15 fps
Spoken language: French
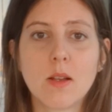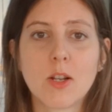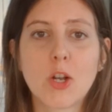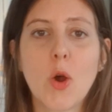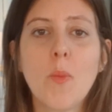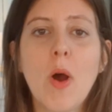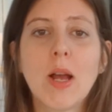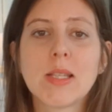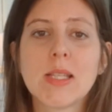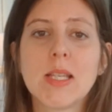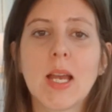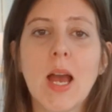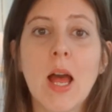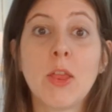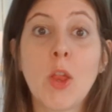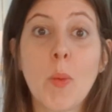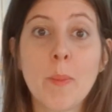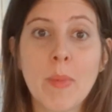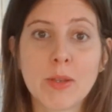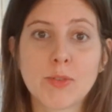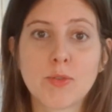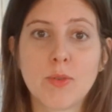Comment attirer un homme
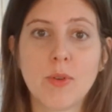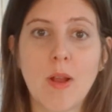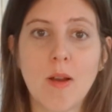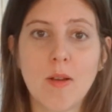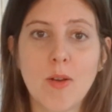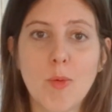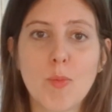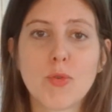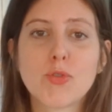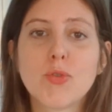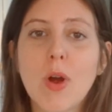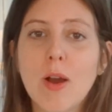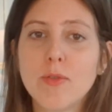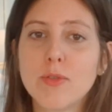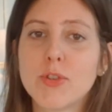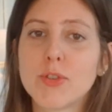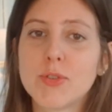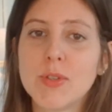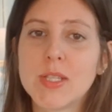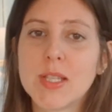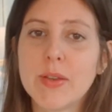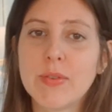masculin Bonjour à vous, je
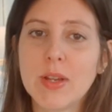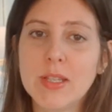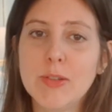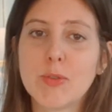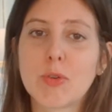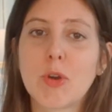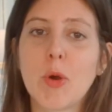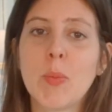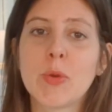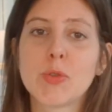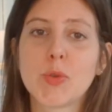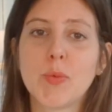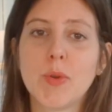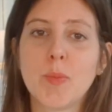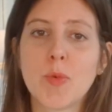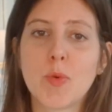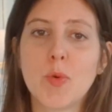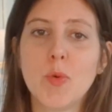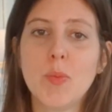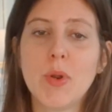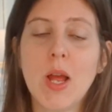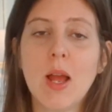suis Stéphanie de Comment sauver mon
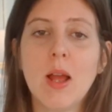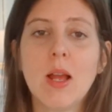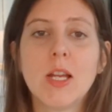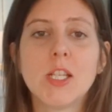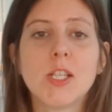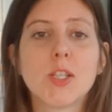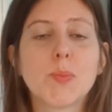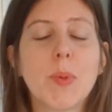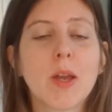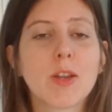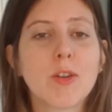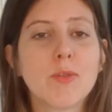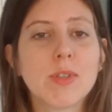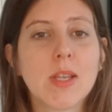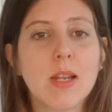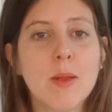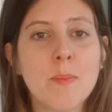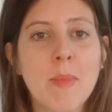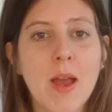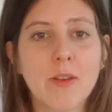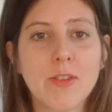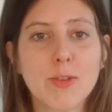couple. J'espère que vous allez
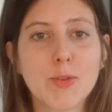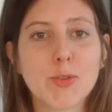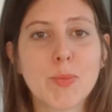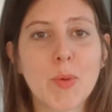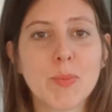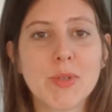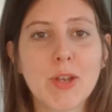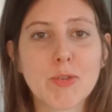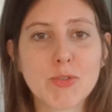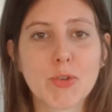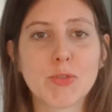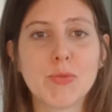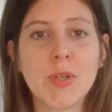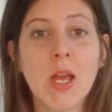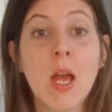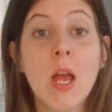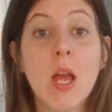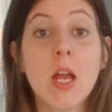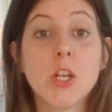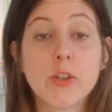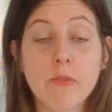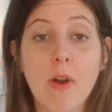merveilleusement bien aujourd'hui.
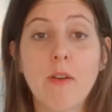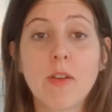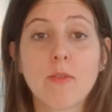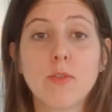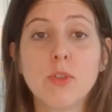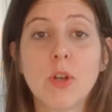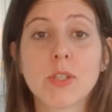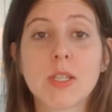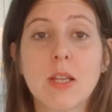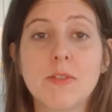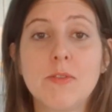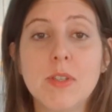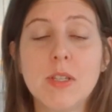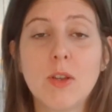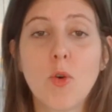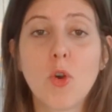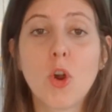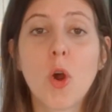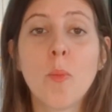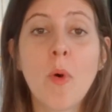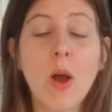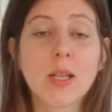Je vais voir avec vous dans cette vidéo
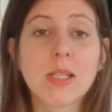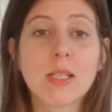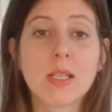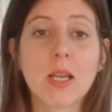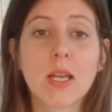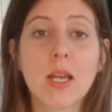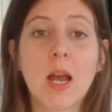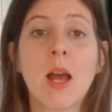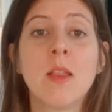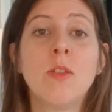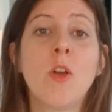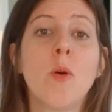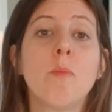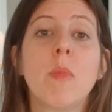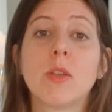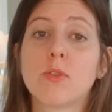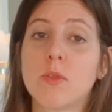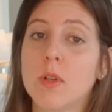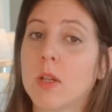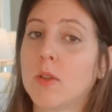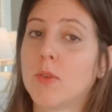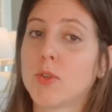comment attirer un homme
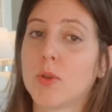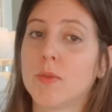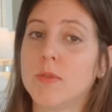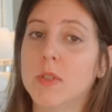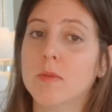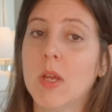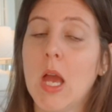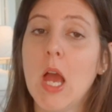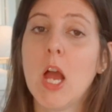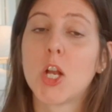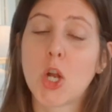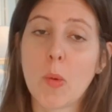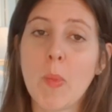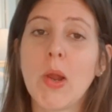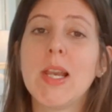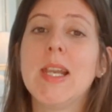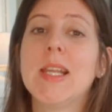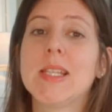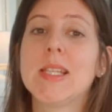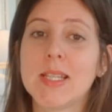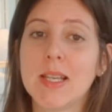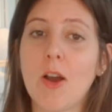masculin dans votre vie. Comment
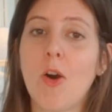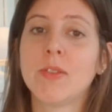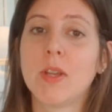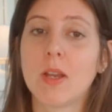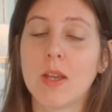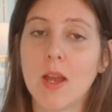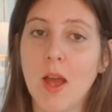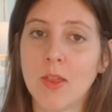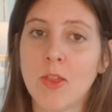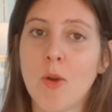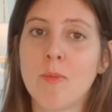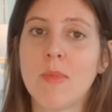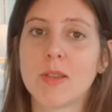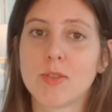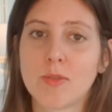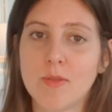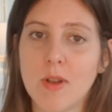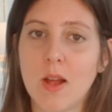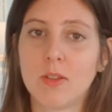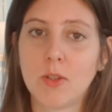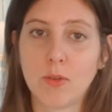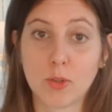laisser rentrer un homme
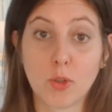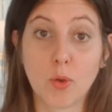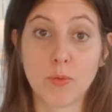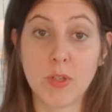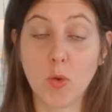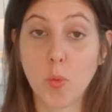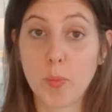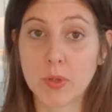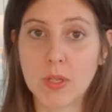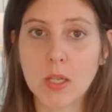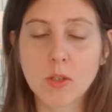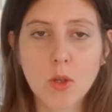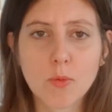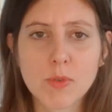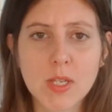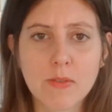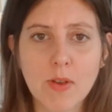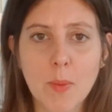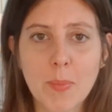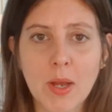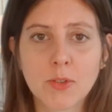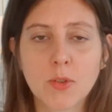masculin dans votre vie. Ou peut-être que vous avez
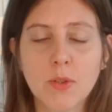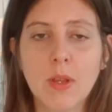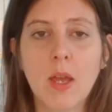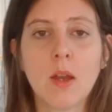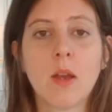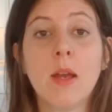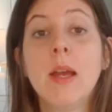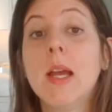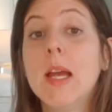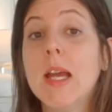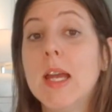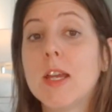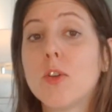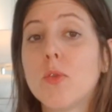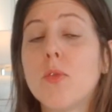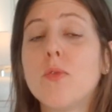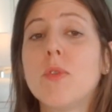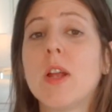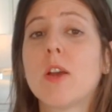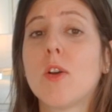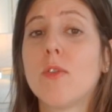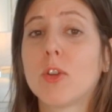un partenaire et que vous
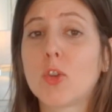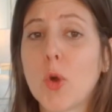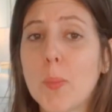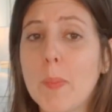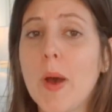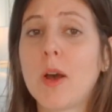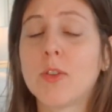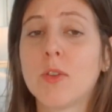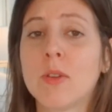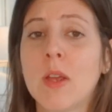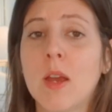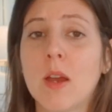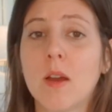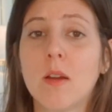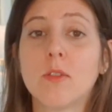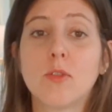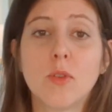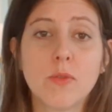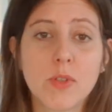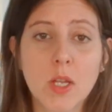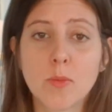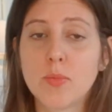voulez que votre partenaire
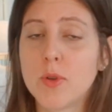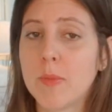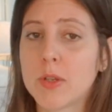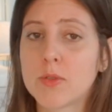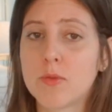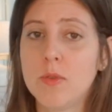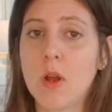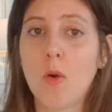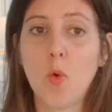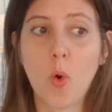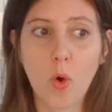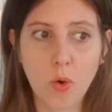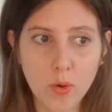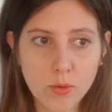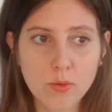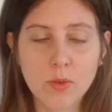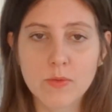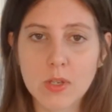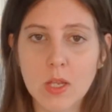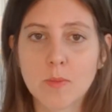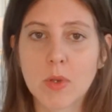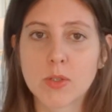devienne plus masculin ou
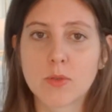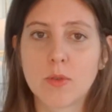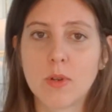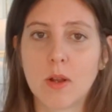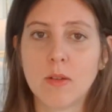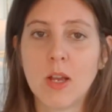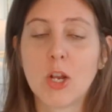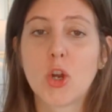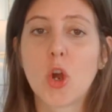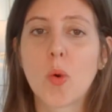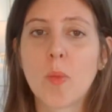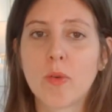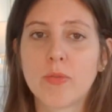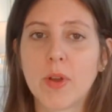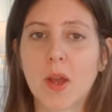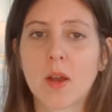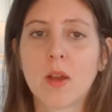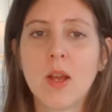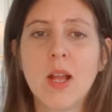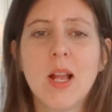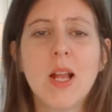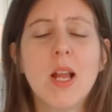redevienne masculin. Comment faire
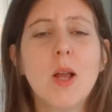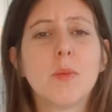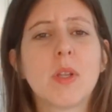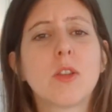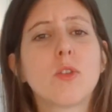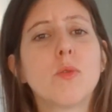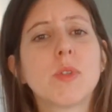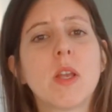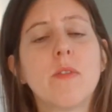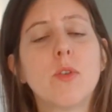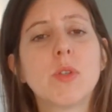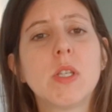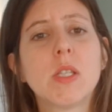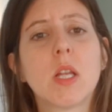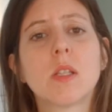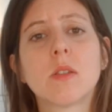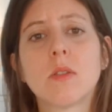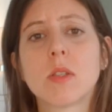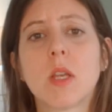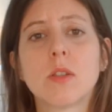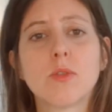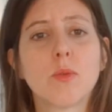Peut-être que vous avez aussi cette
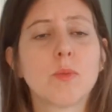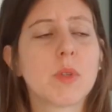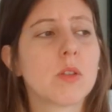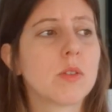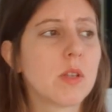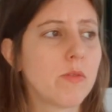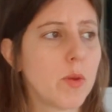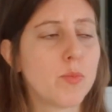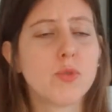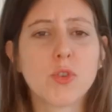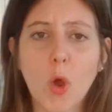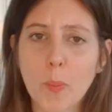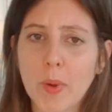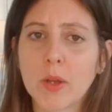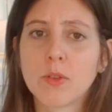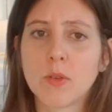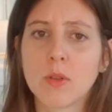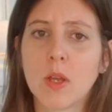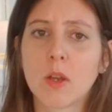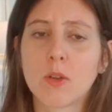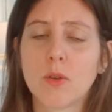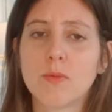sensation, peut-être que ça fait plusieurs
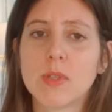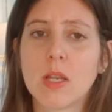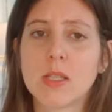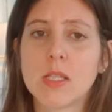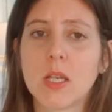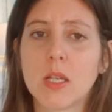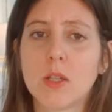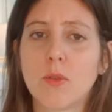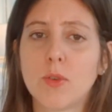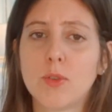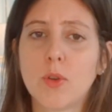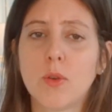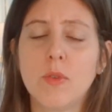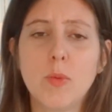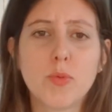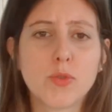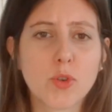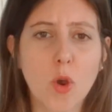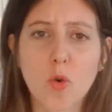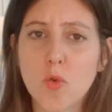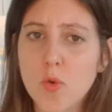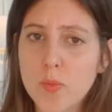partenaires que vous attirez dans votre vie,
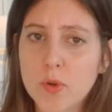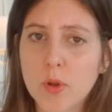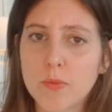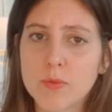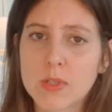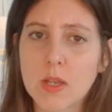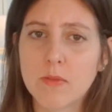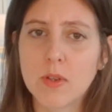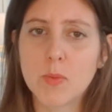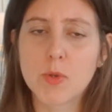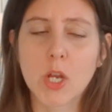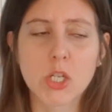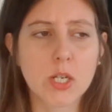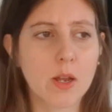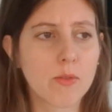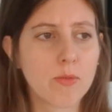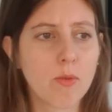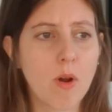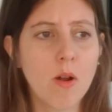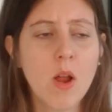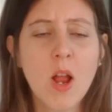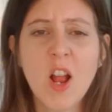plusieurs couples que vous avez, et puis à chaque
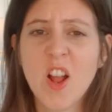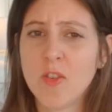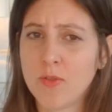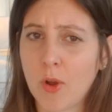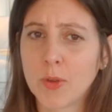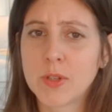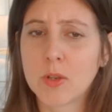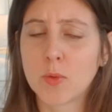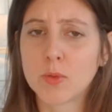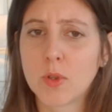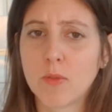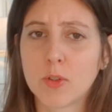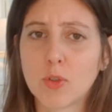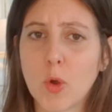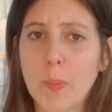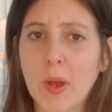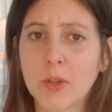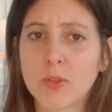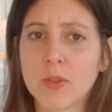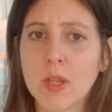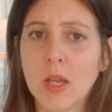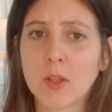fois, vous vous rendez compte que votre
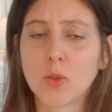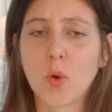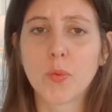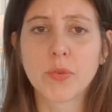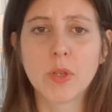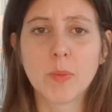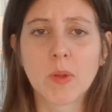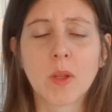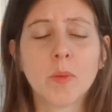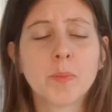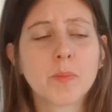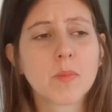partenaire est trop féminin.